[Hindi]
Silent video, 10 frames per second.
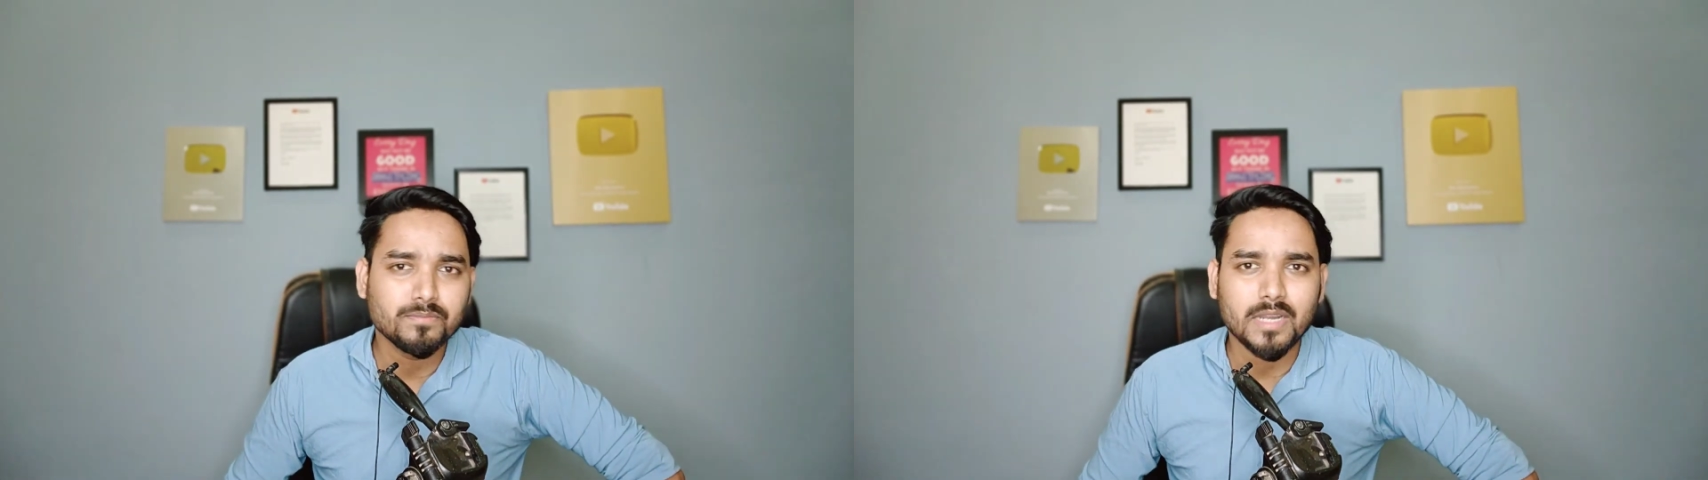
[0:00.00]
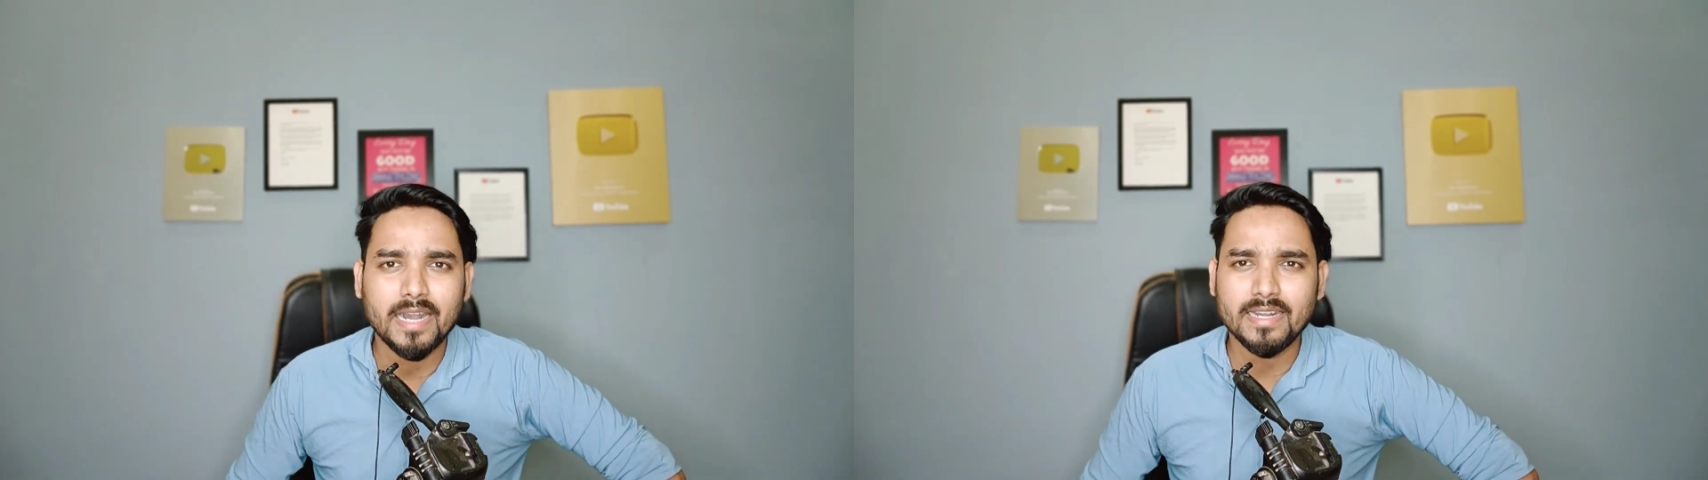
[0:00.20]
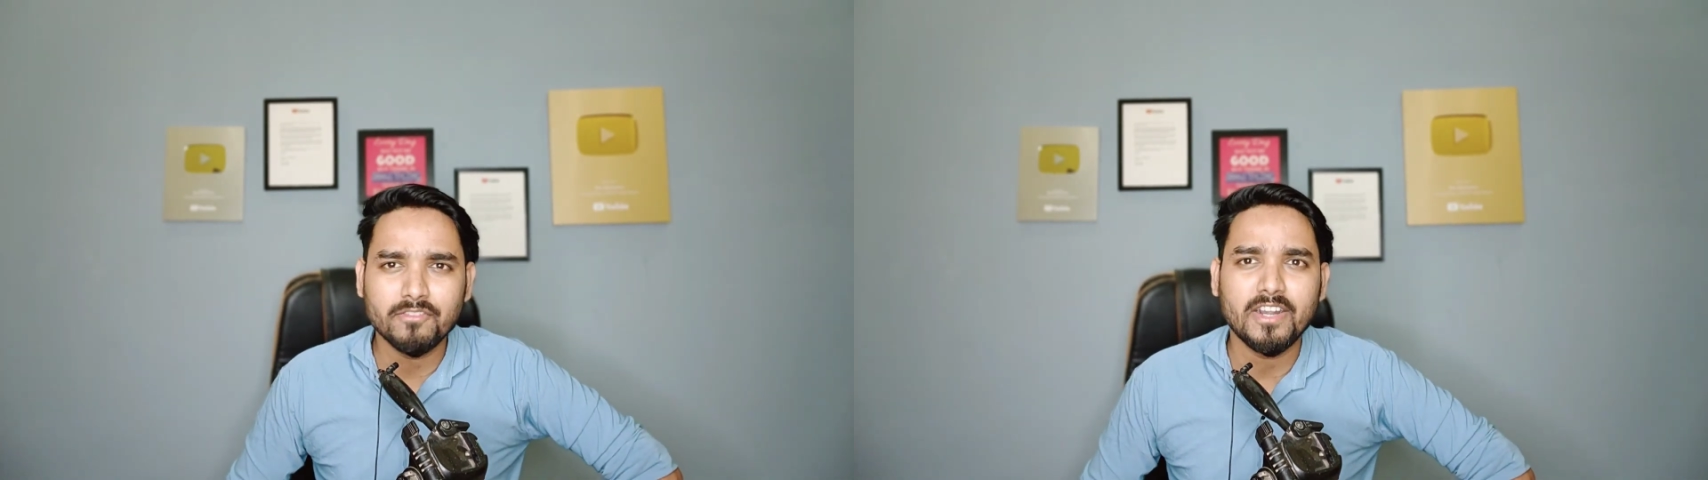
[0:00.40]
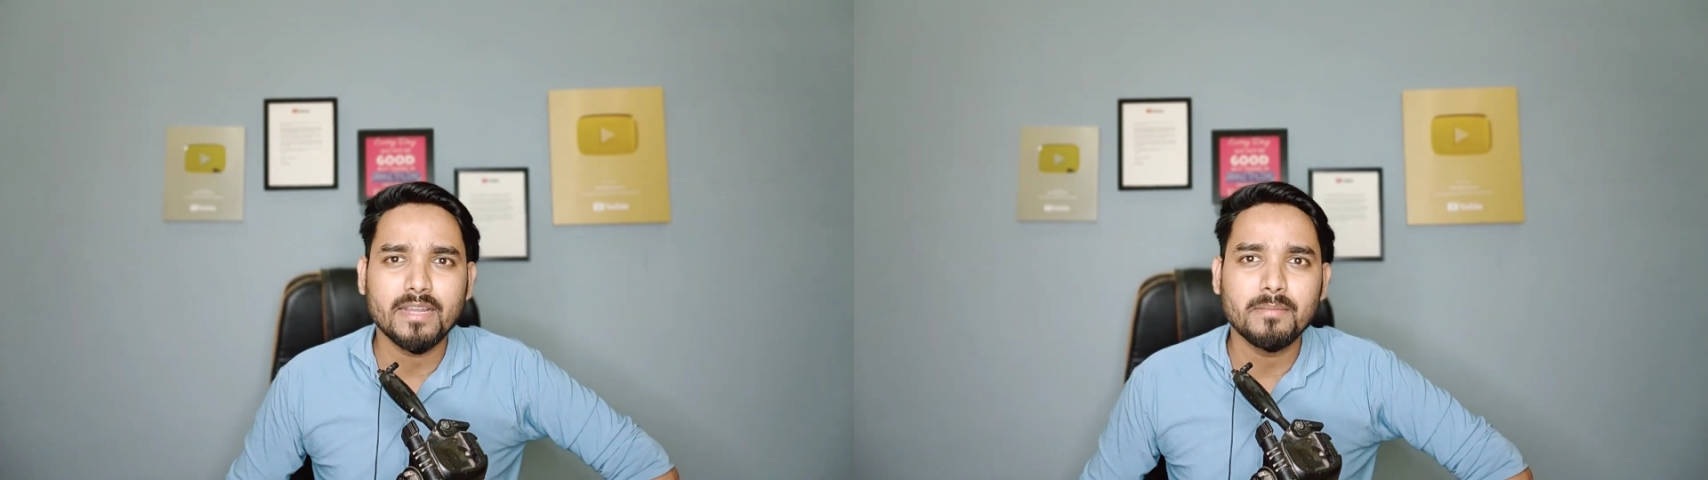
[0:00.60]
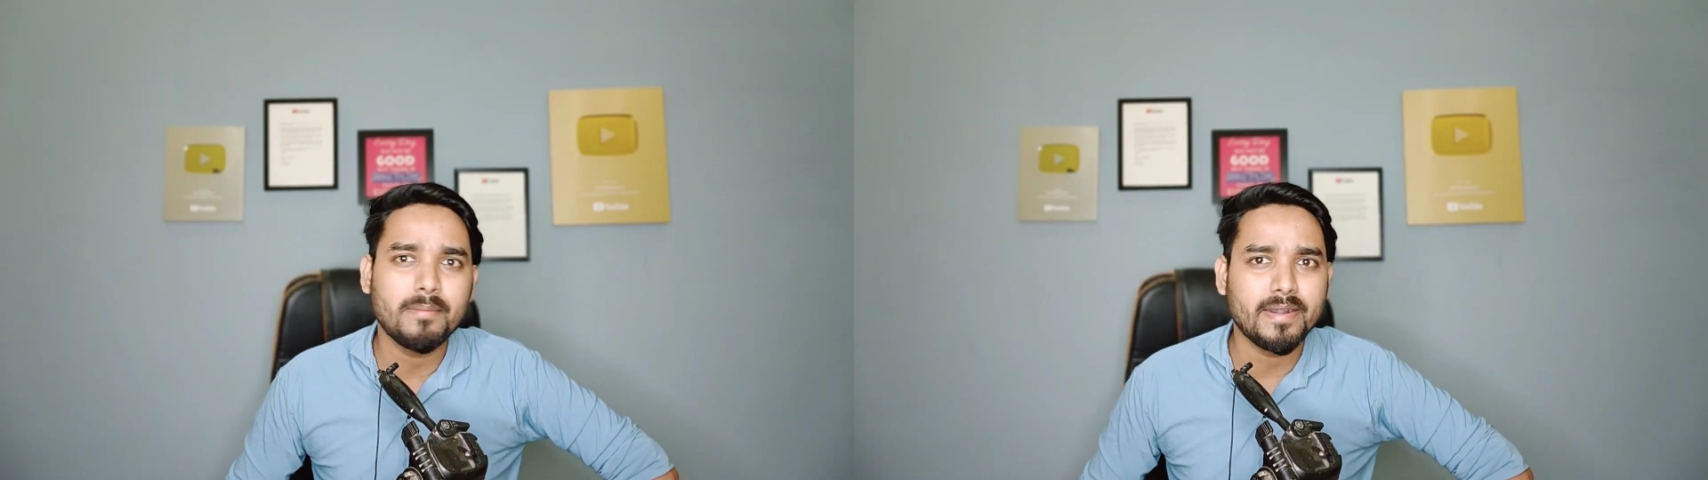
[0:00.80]
आइटम
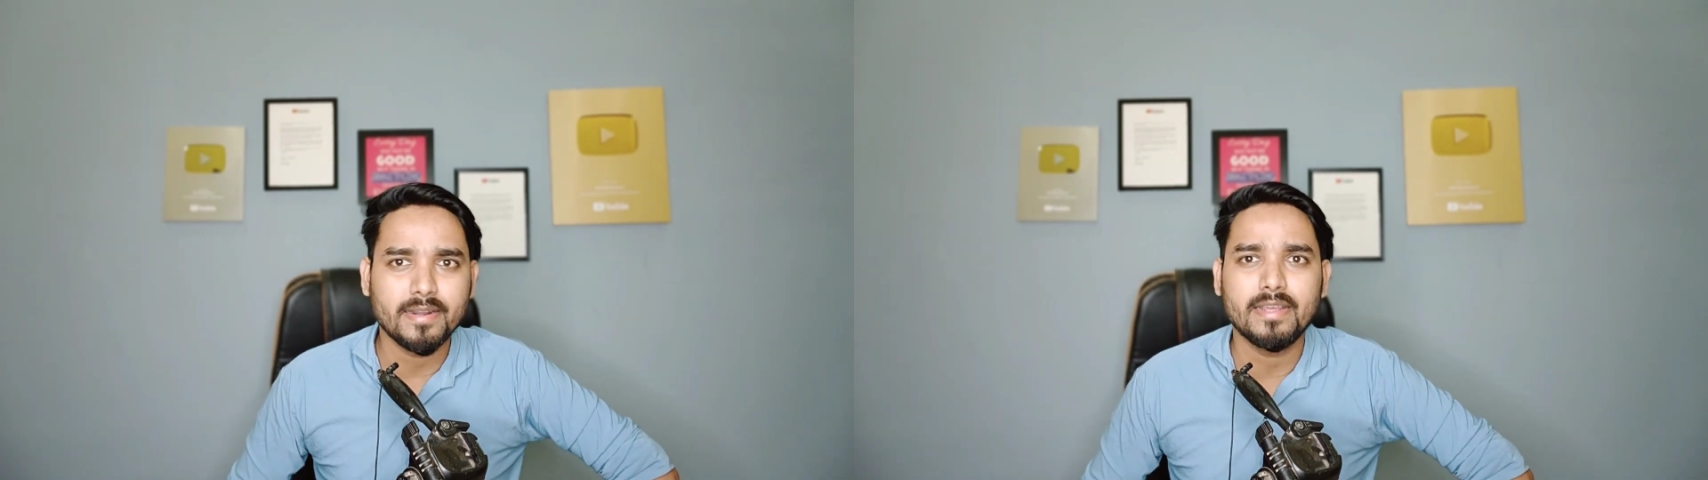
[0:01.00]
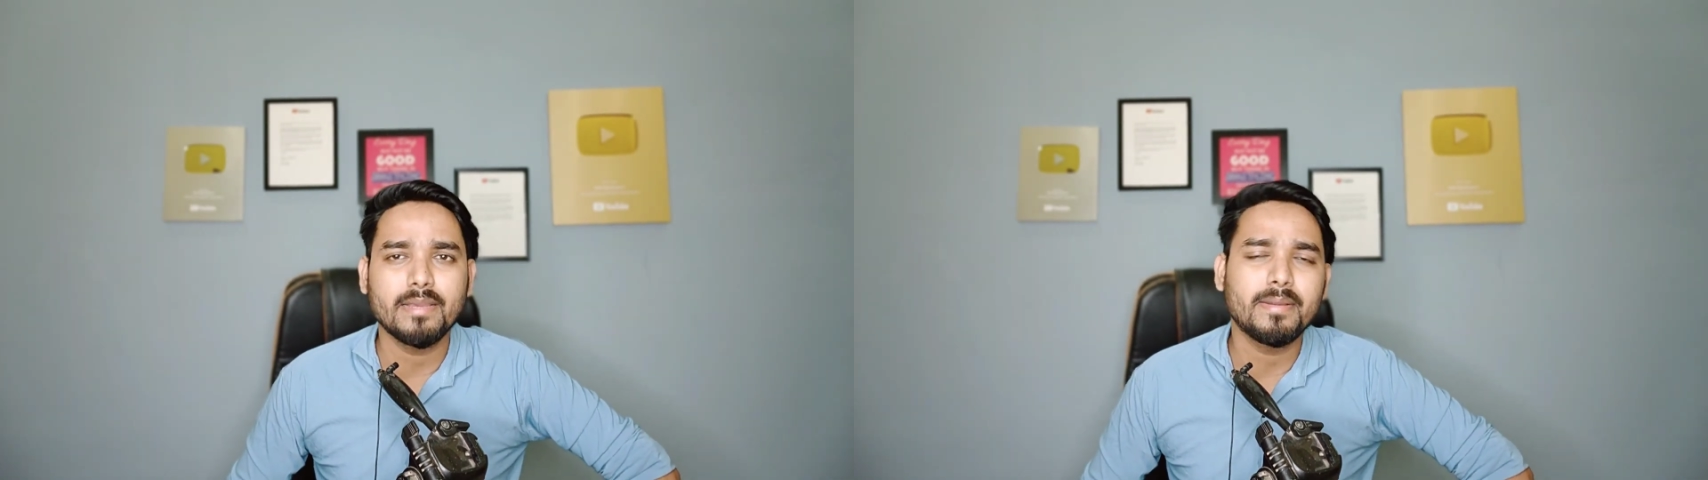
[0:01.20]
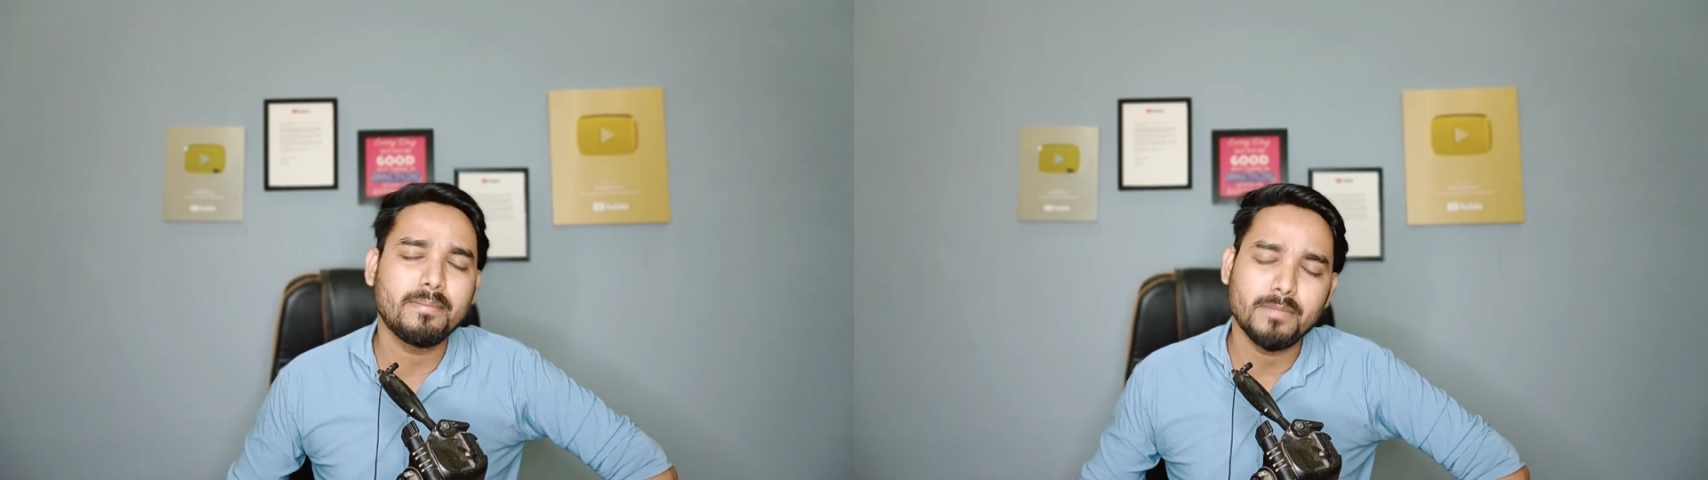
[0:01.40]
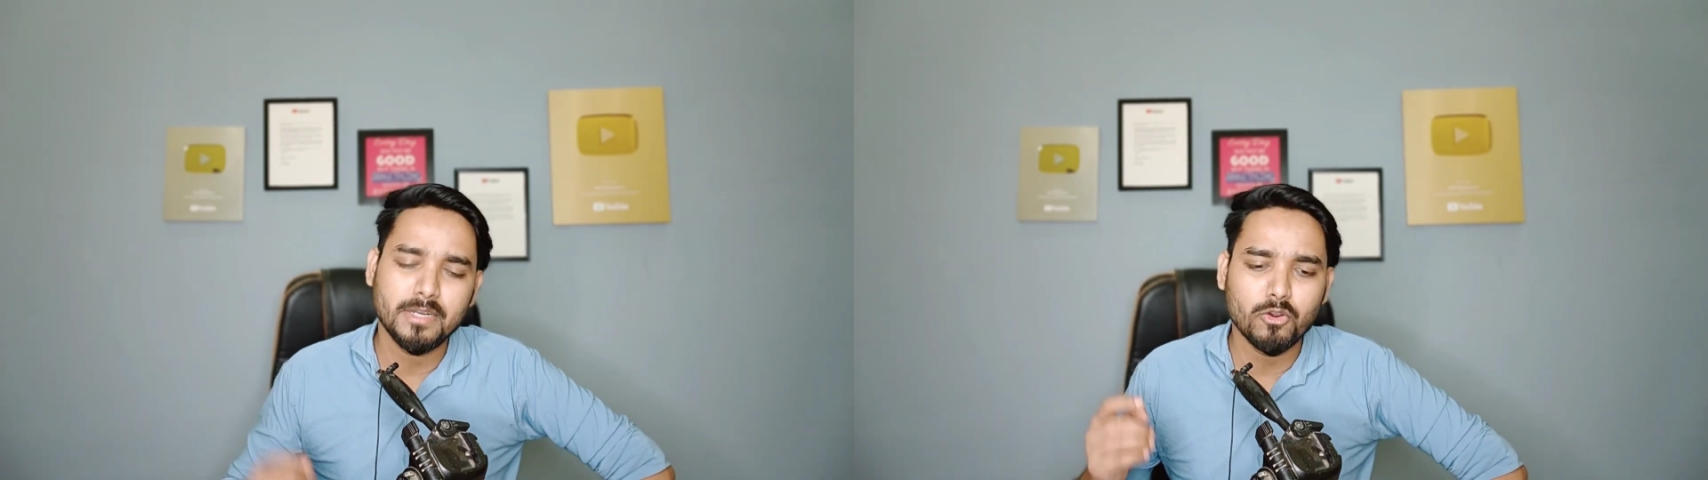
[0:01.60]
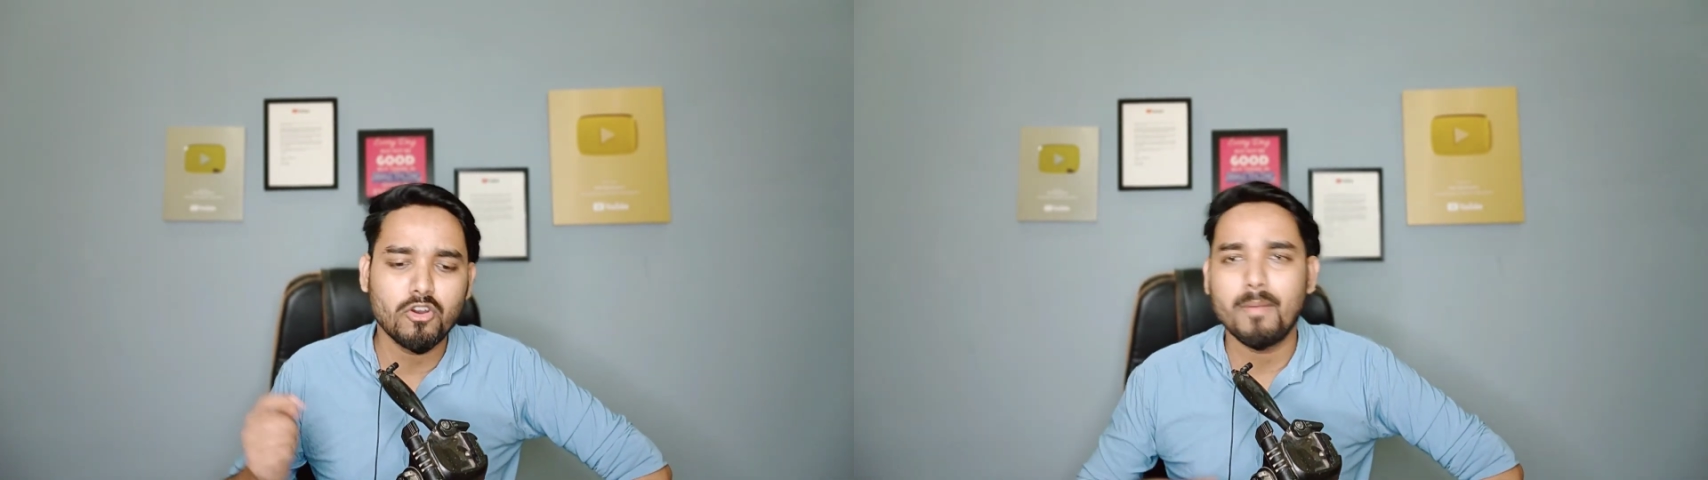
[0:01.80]
वाइटम का मैटर है क्या भाई मेरे को